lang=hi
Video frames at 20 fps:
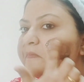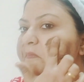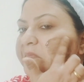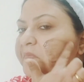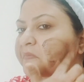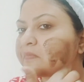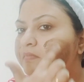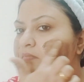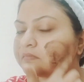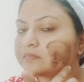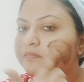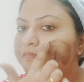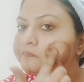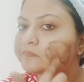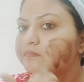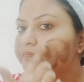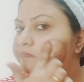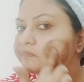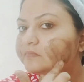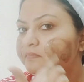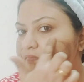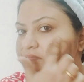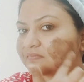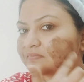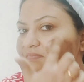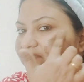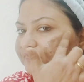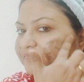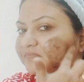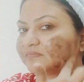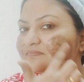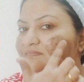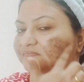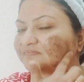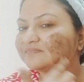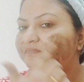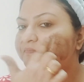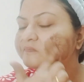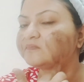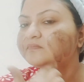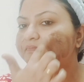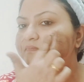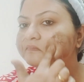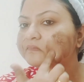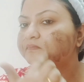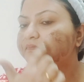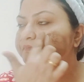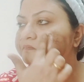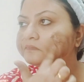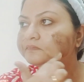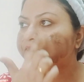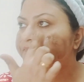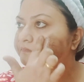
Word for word: अपने फेस के ऊपर आपको लगा लेना है